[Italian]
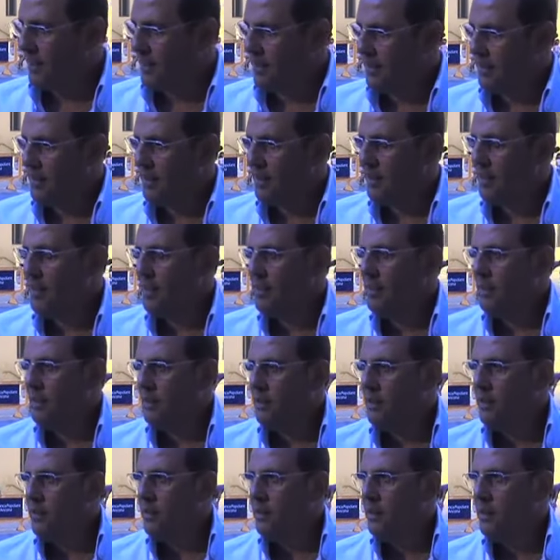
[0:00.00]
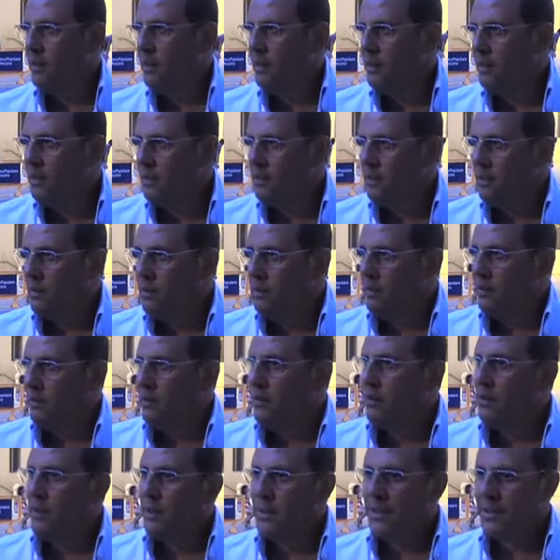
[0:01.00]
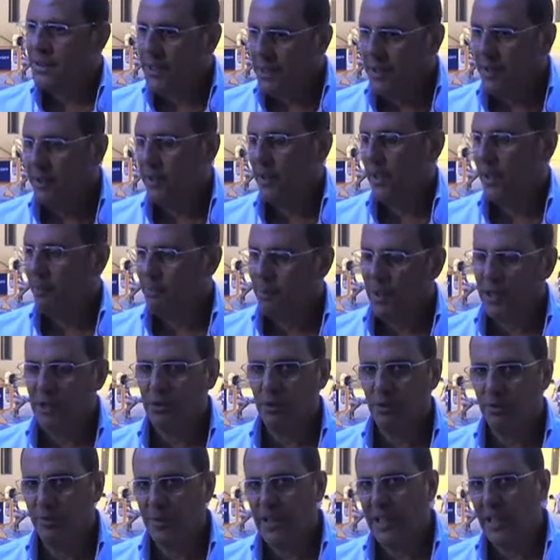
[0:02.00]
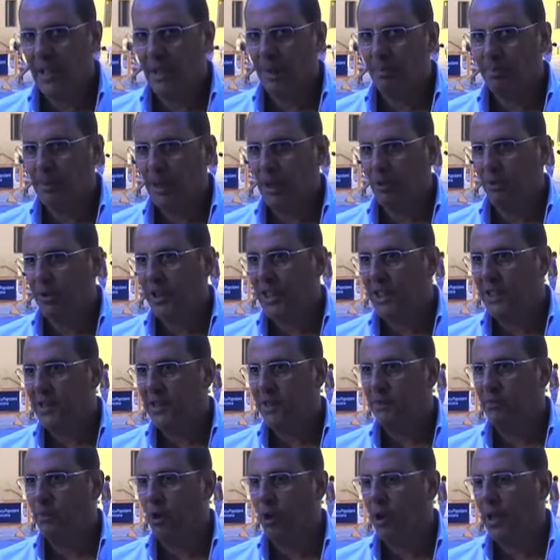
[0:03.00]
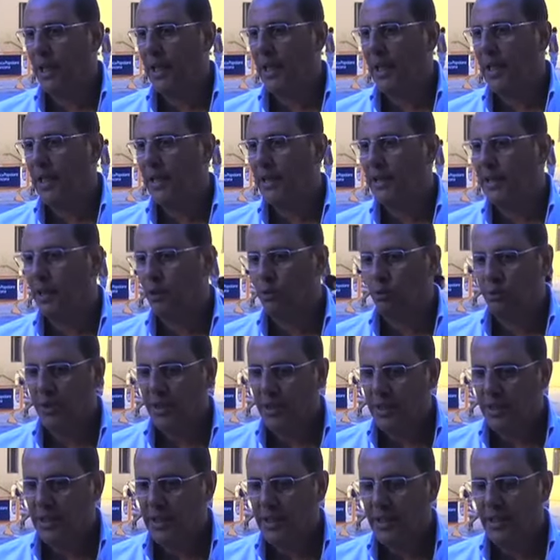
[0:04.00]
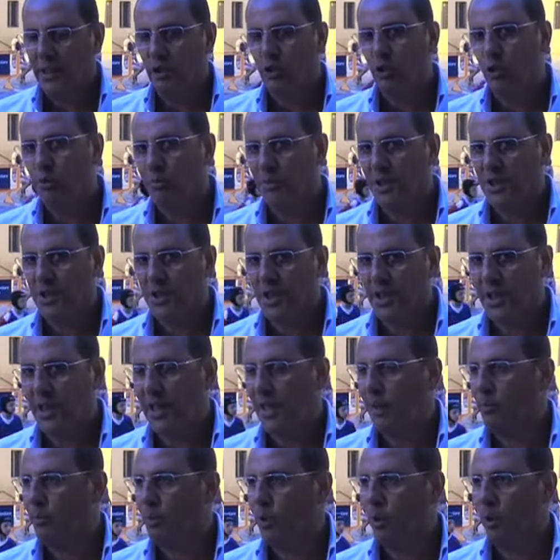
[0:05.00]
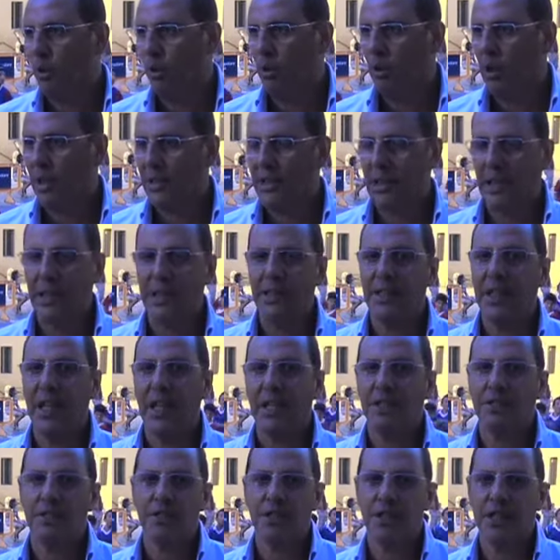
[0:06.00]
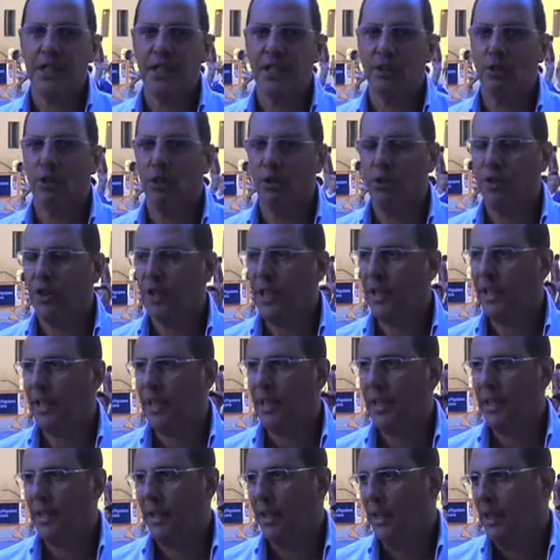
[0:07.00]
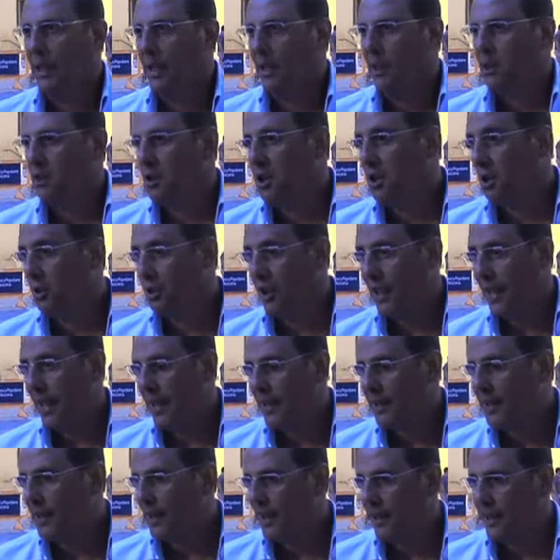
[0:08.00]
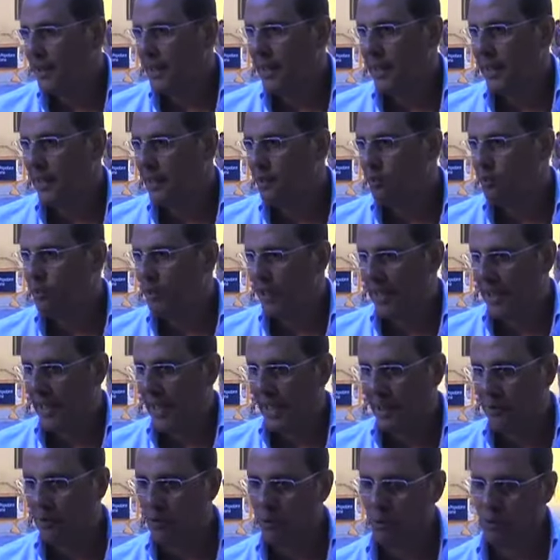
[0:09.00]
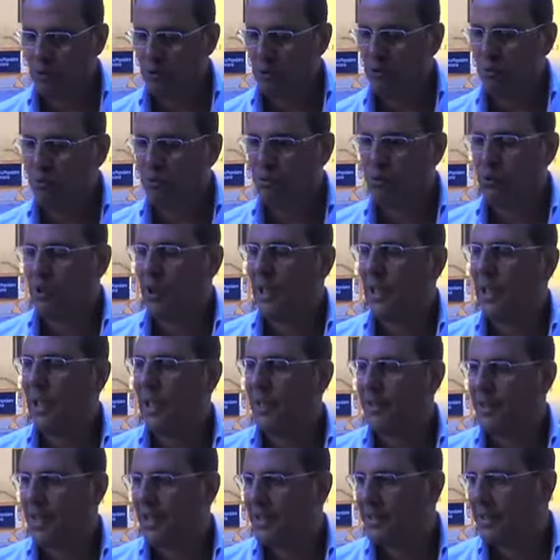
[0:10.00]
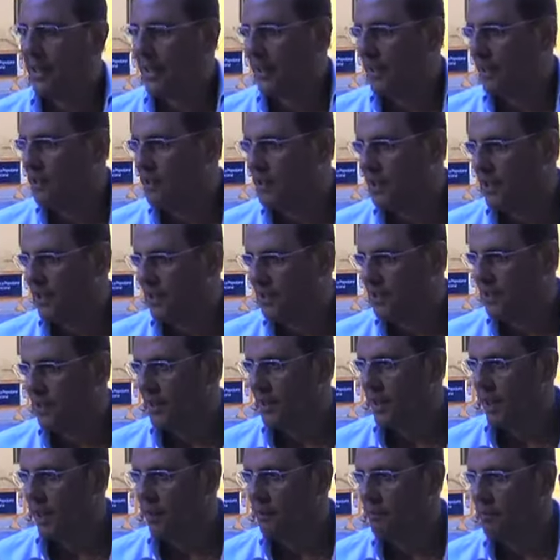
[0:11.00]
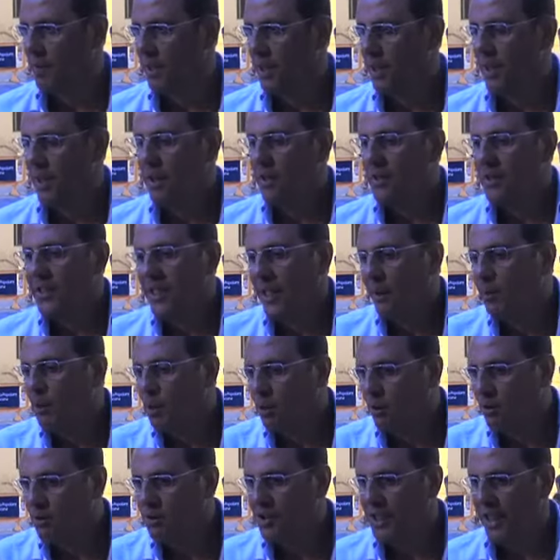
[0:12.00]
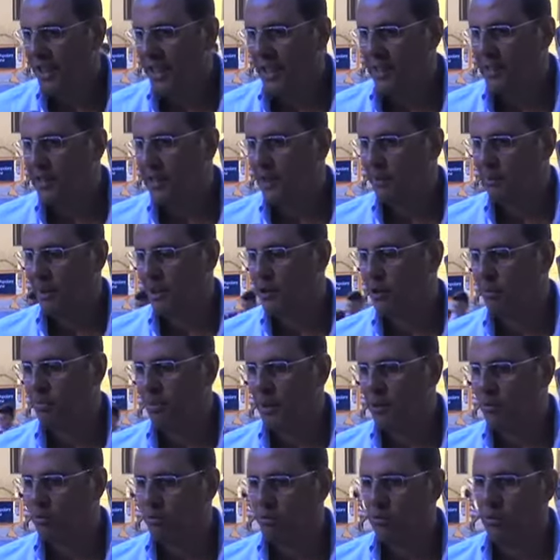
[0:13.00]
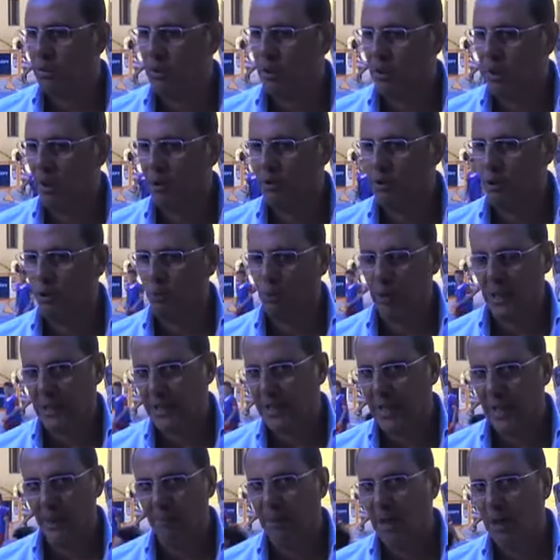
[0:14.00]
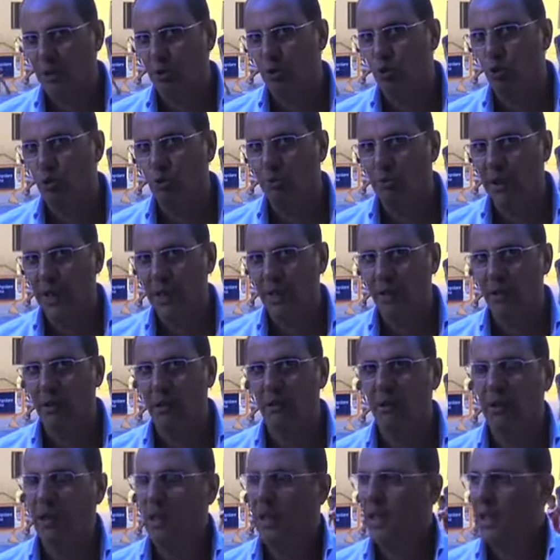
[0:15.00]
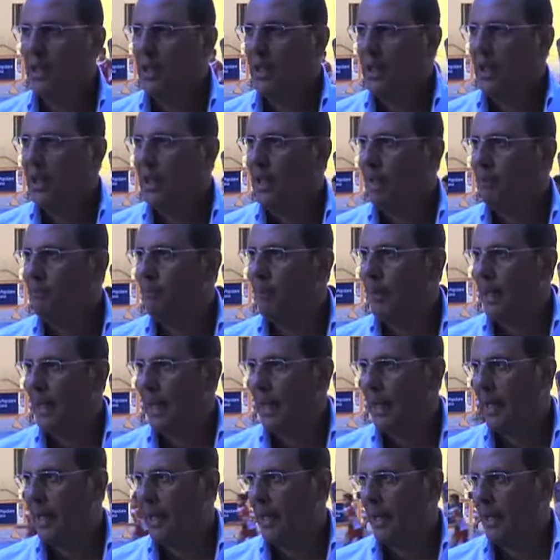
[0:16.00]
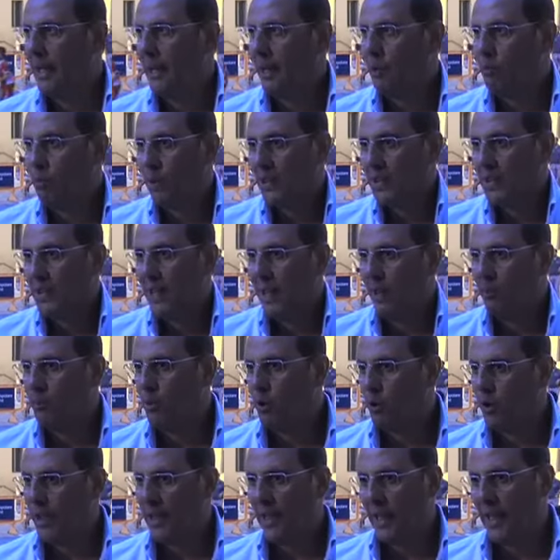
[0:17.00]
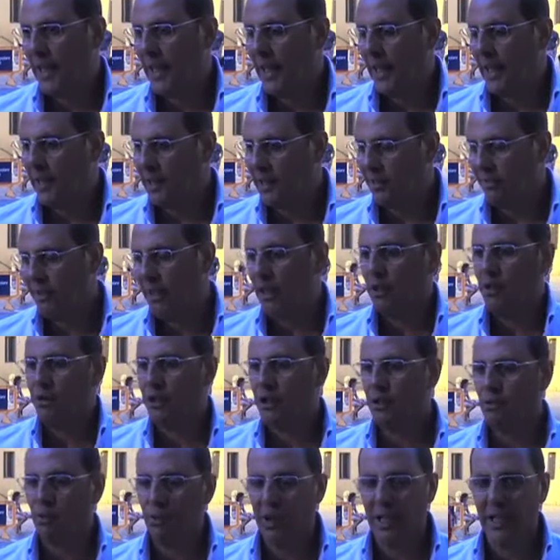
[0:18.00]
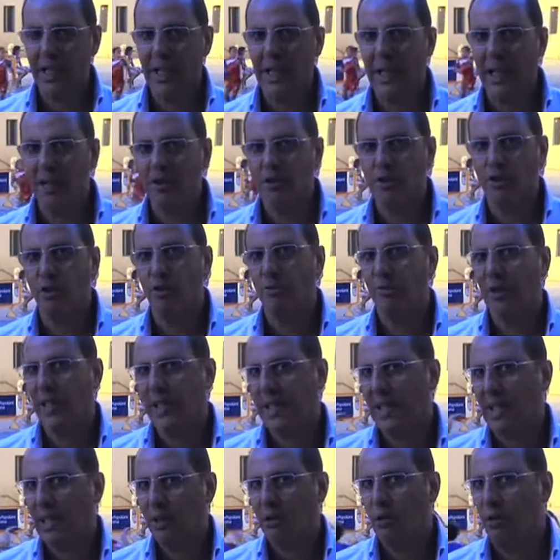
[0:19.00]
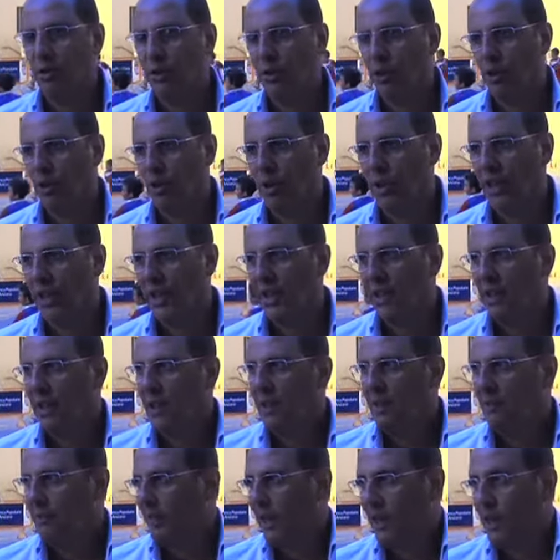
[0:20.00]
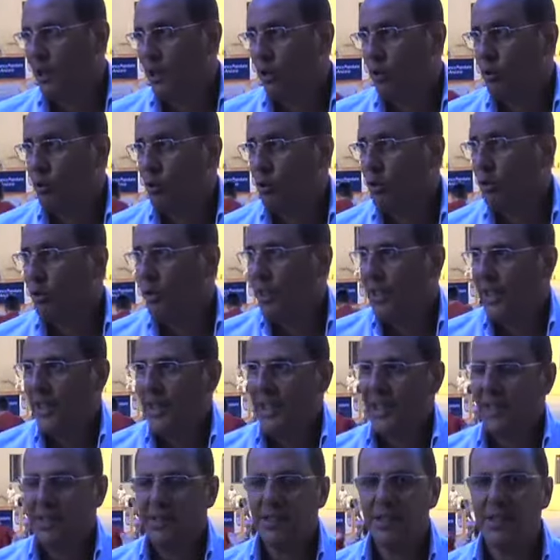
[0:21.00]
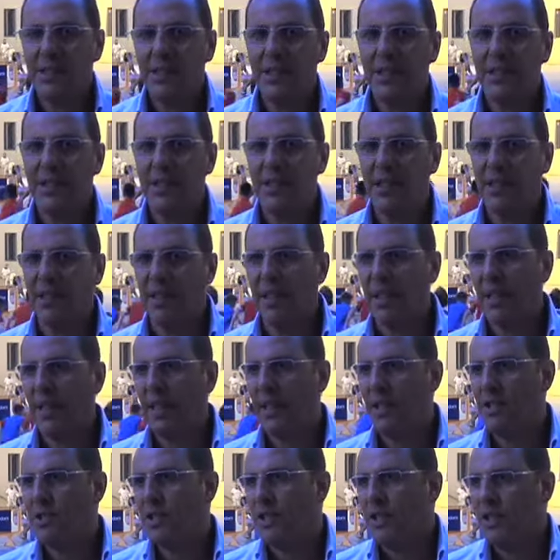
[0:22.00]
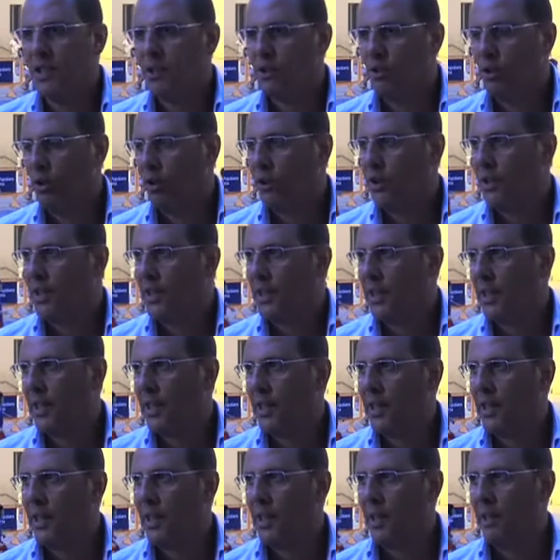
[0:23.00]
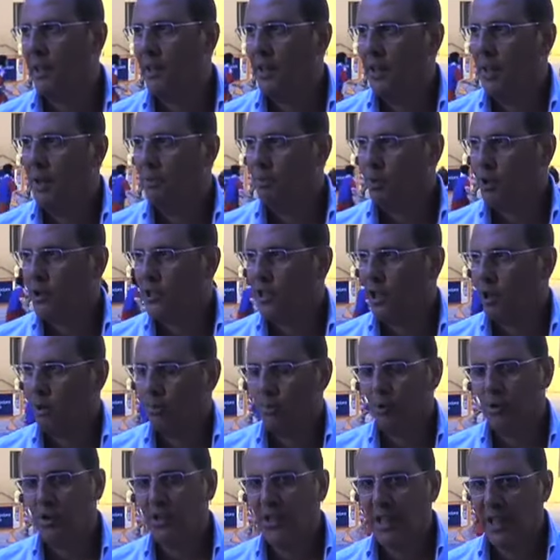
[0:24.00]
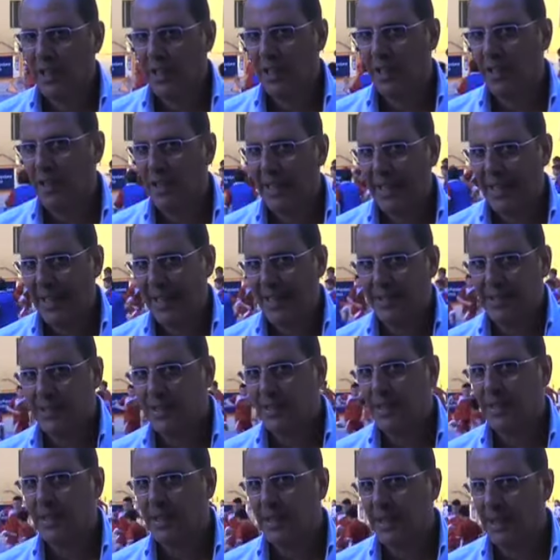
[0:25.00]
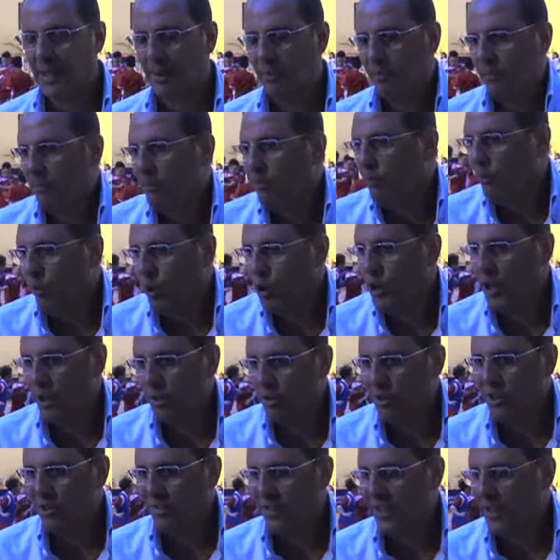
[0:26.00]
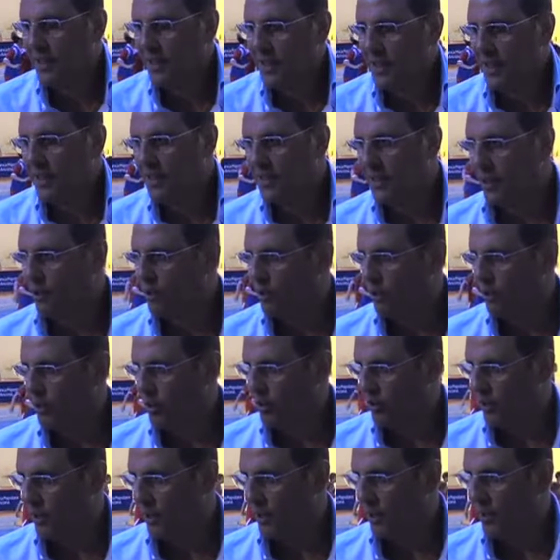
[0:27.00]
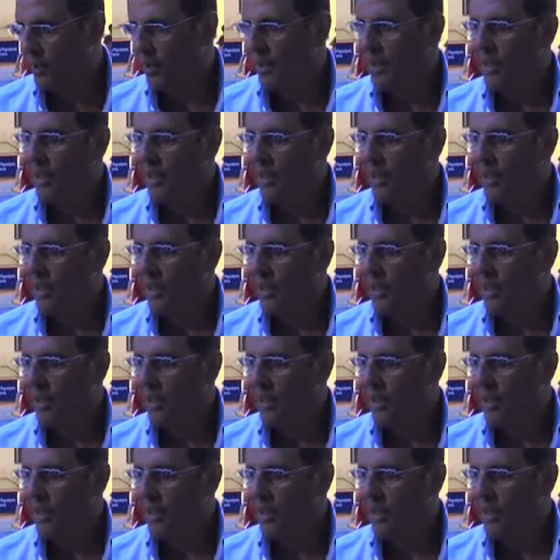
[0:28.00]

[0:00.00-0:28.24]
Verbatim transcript: Leoncello ha preso il via a pieno ritmo. Sì, ha preso il via piano ritmo e da lunedì incominceremo ad allenarci con eh, gli orari che dureranno tutta l'annata calcistica. Siamo contenti ma soprattutto non guardiamo al numero ma guardiamo che a livello di scuola calcio venga con noi, vengano con noi i ragazzini e i genitori che, che possano portare i ragazzi che vogliono divertirsi con noi.